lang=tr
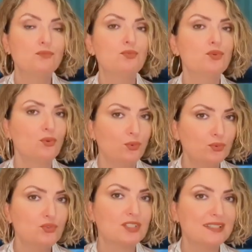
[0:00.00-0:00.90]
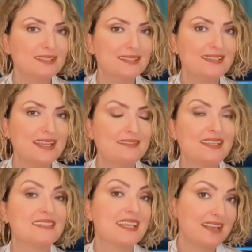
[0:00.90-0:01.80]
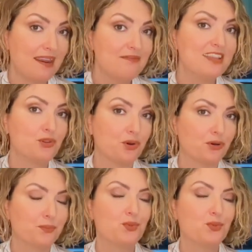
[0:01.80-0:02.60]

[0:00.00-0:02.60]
mümkün olduğunca da size destekler veriyor